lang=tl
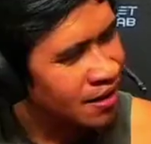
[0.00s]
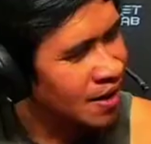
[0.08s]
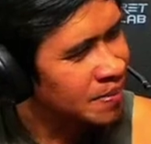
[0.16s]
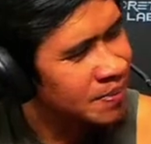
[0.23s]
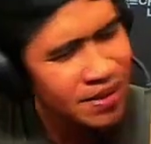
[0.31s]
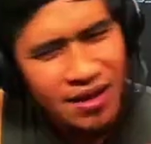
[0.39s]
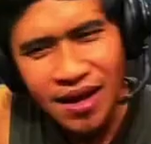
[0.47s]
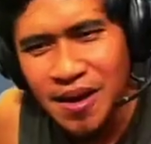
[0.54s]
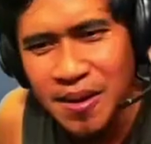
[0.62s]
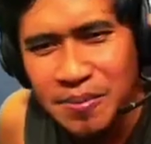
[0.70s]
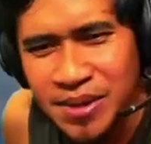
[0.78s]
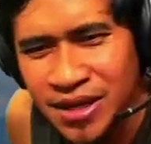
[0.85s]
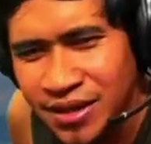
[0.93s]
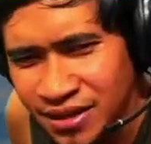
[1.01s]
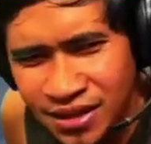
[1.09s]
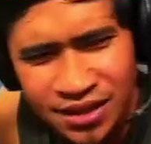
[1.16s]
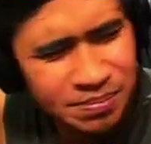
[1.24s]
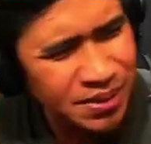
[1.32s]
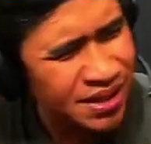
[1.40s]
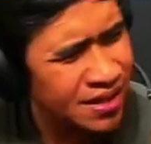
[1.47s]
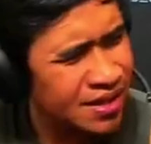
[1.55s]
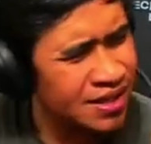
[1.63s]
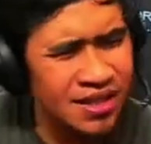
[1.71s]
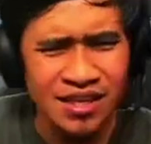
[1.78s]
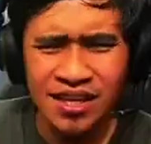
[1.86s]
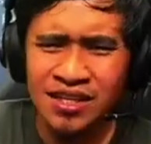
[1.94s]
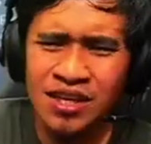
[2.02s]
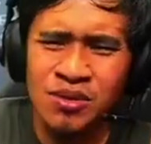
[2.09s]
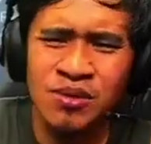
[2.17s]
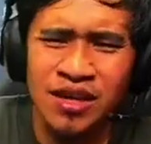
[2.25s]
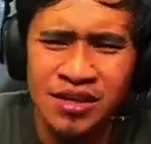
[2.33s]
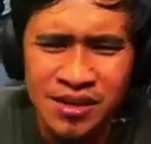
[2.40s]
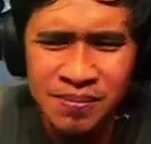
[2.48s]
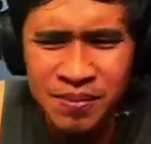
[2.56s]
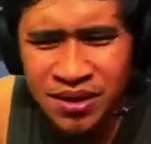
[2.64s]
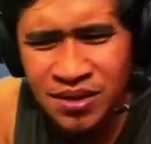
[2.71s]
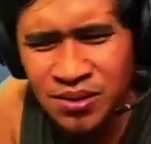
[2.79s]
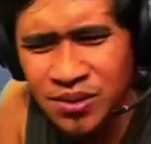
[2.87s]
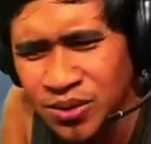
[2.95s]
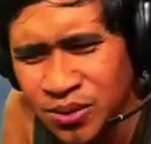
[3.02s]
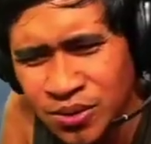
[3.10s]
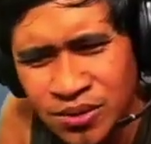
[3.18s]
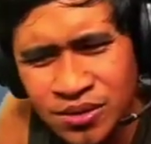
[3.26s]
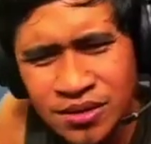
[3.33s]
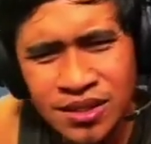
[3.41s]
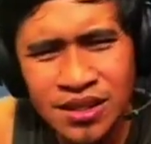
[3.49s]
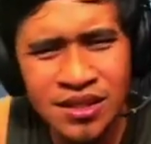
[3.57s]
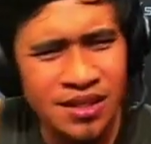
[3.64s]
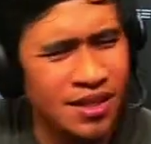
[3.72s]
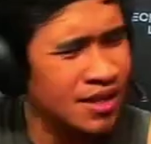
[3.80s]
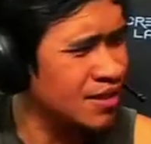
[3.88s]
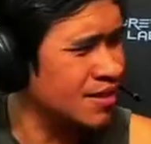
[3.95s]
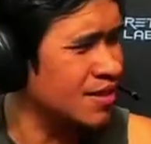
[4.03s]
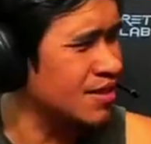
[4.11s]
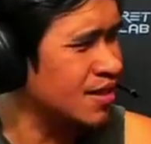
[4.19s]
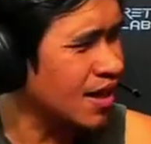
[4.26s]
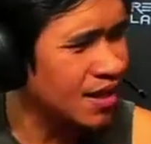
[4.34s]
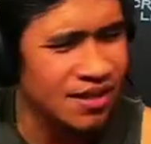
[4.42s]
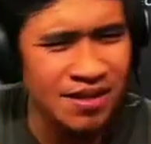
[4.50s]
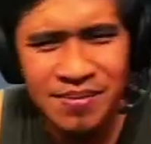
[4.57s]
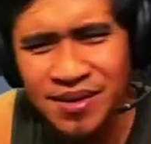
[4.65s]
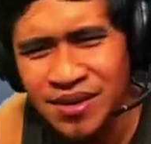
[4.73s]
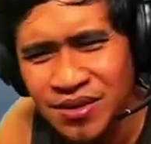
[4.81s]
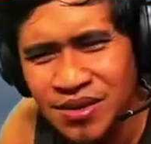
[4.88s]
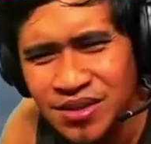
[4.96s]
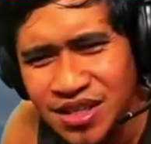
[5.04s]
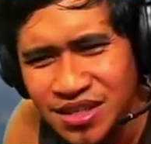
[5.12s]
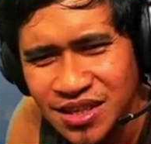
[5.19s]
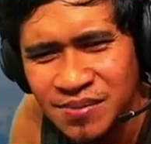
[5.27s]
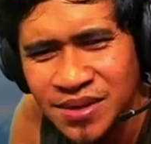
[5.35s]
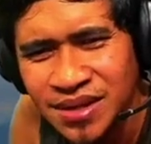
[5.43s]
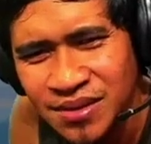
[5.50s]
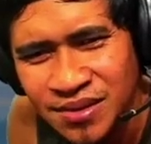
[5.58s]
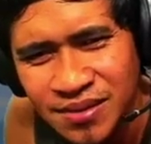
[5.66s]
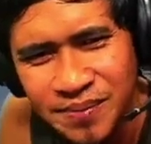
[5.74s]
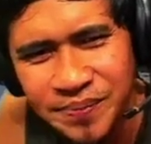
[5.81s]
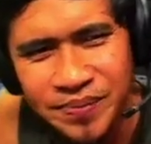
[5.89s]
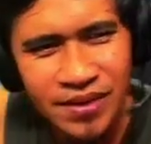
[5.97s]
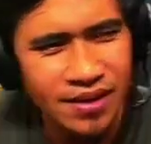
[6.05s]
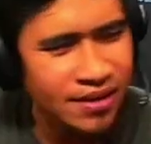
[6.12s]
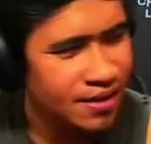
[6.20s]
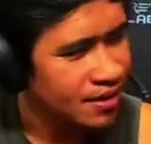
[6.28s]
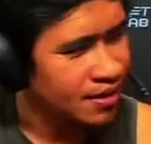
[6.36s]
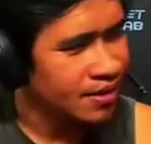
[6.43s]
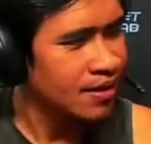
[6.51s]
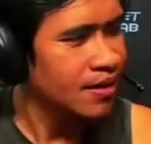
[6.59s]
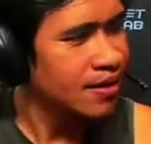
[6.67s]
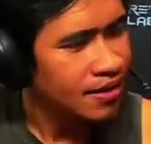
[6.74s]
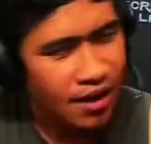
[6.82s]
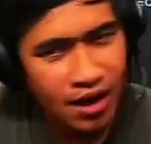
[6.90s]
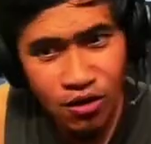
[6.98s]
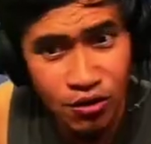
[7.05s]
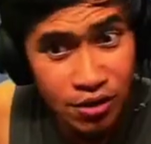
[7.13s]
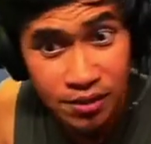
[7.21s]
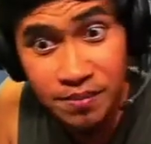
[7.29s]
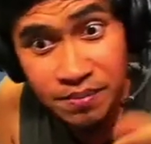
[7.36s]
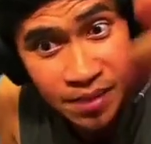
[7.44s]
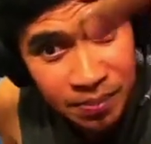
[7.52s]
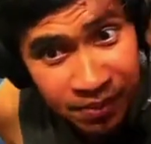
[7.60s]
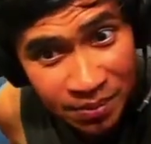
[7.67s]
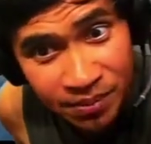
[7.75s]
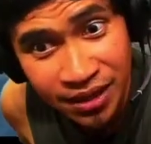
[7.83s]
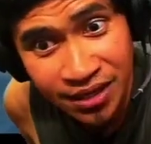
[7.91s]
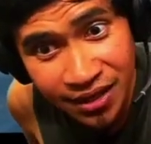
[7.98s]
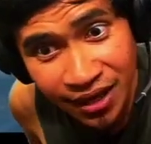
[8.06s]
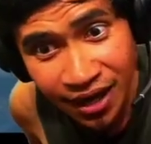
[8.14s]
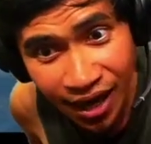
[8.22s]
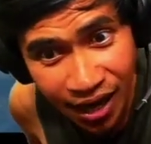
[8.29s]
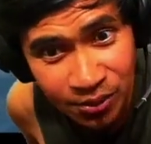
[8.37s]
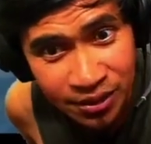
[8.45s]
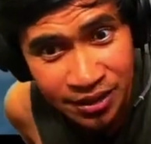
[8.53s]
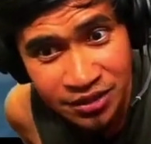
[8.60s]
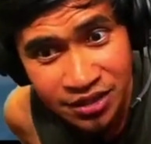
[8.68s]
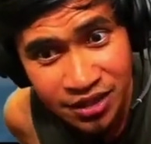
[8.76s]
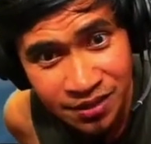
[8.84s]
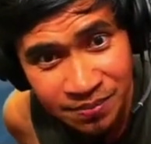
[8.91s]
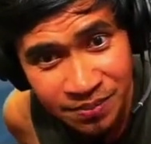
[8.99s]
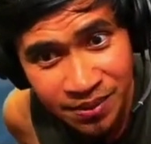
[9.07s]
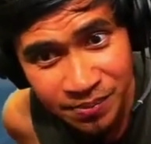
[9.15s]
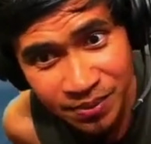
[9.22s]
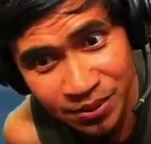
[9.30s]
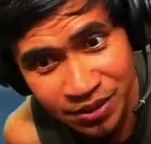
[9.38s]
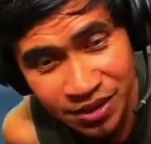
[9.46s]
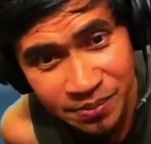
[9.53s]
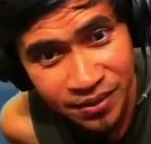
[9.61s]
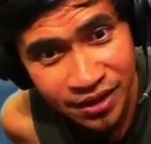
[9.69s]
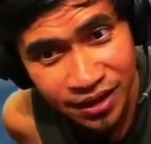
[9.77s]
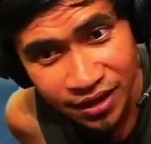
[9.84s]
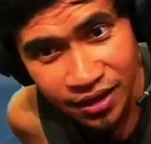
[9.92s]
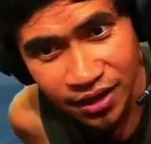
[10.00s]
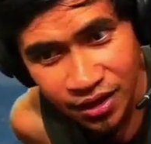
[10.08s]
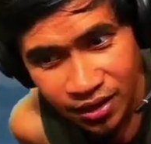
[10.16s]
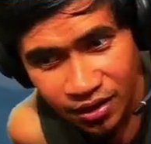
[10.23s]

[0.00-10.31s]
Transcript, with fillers: Grabe! Pinandin, pinanindigan niya yung kanya, pre, no? Yung dignidad niya sa, sa kanya, pre, no? Sa team niya, no? Ako, magbibigay talaga ako ng skin, pre, pero siya, pre,